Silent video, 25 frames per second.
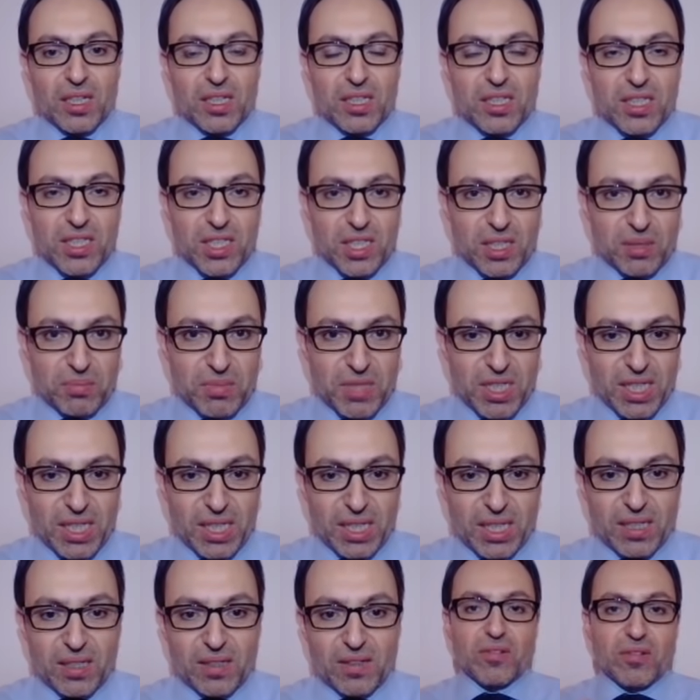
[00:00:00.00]

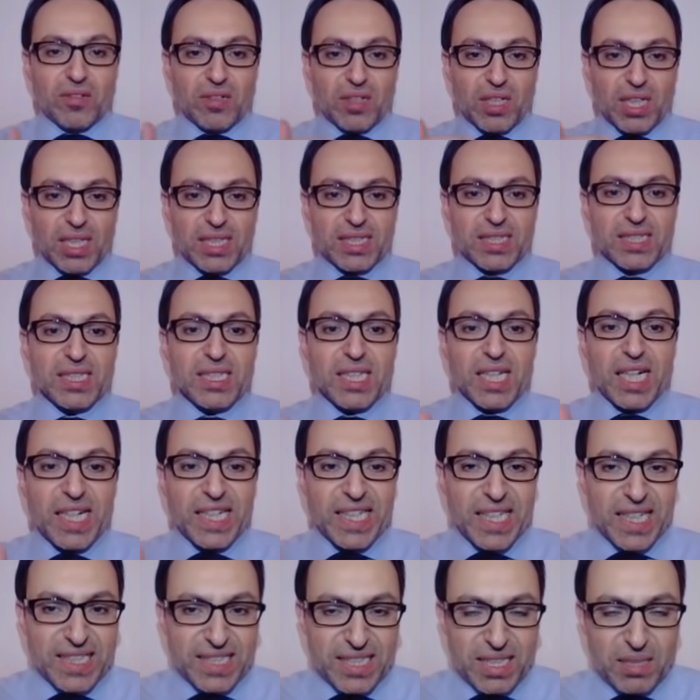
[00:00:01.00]
Şimdi
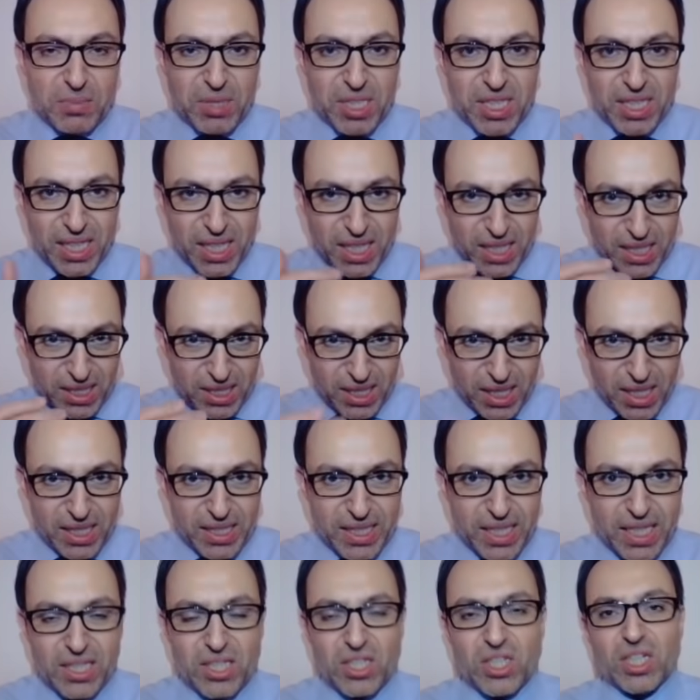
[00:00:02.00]
asıl ISM'in yani daha
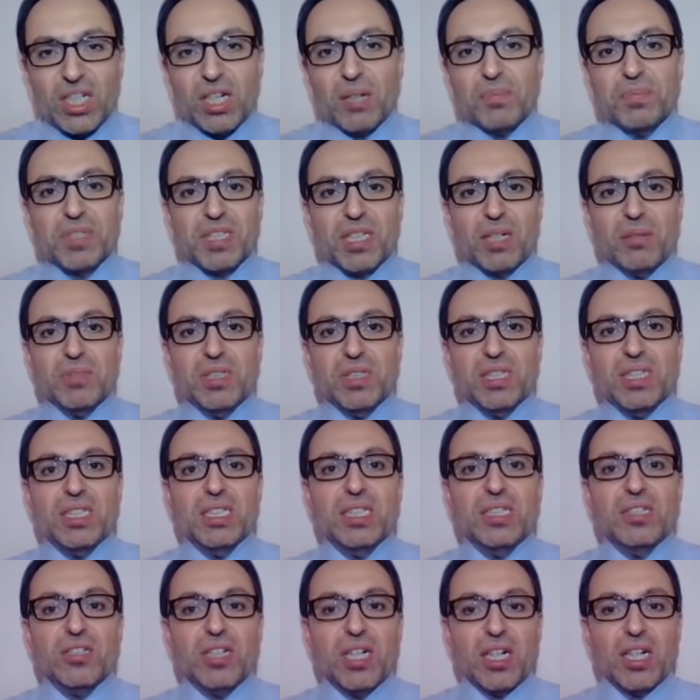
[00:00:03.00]
geniş
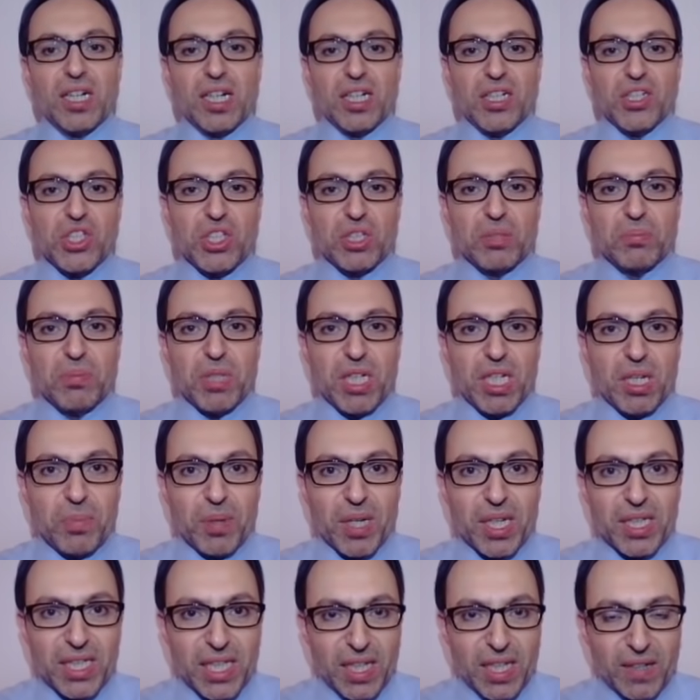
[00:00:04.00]
kapsamlı araştırma
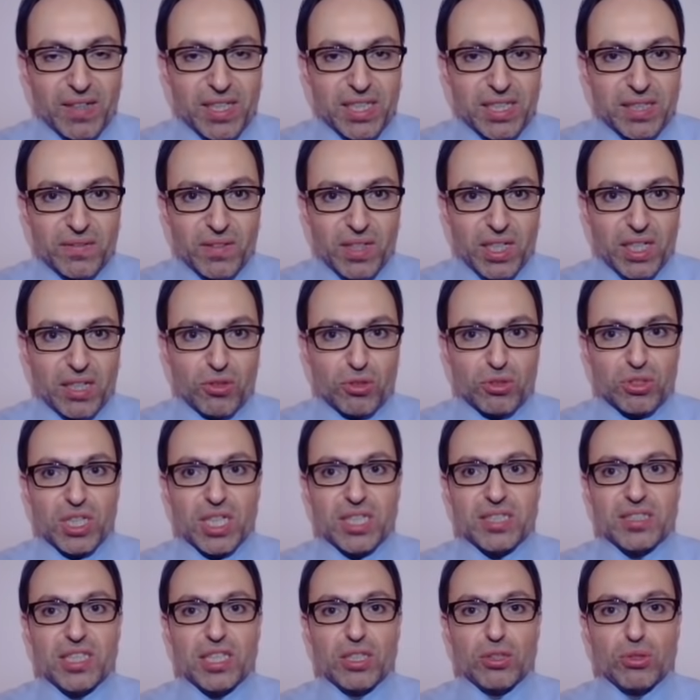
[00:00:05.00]
yapan devleti ve
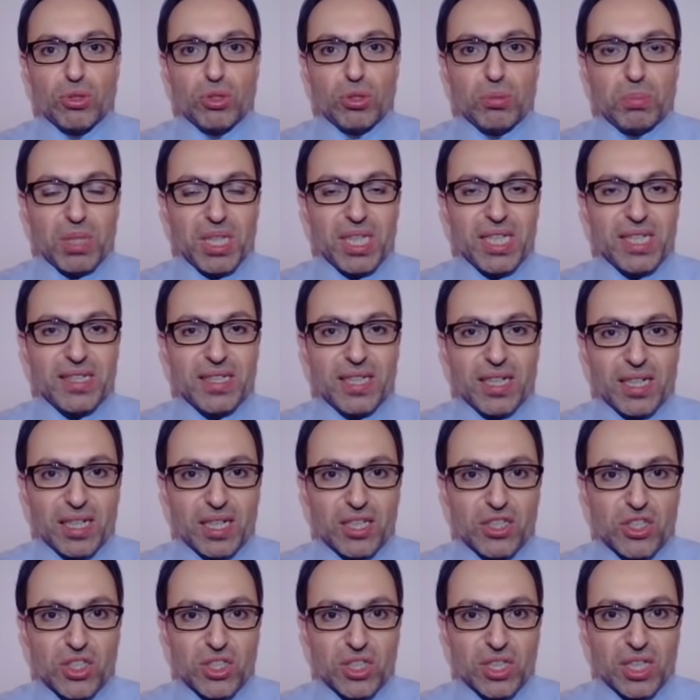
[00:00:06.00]
özel sektörü birlikte
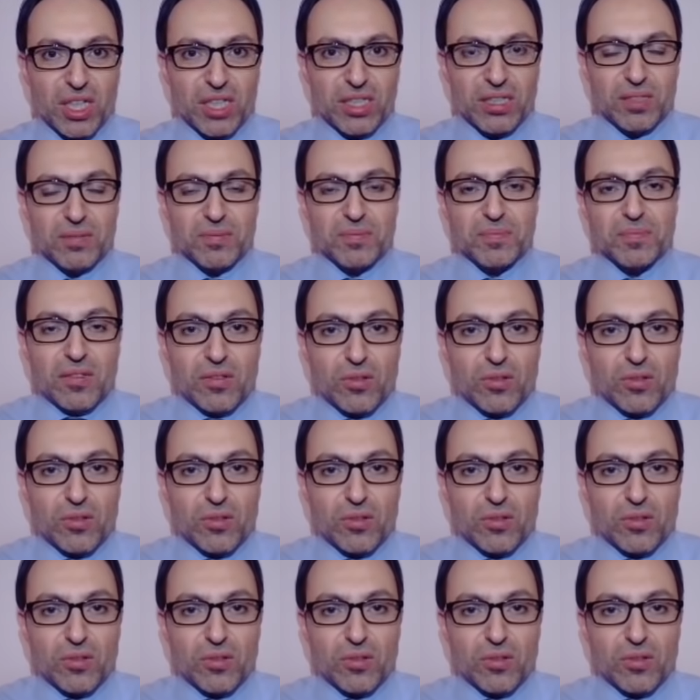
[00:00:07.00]
araştıran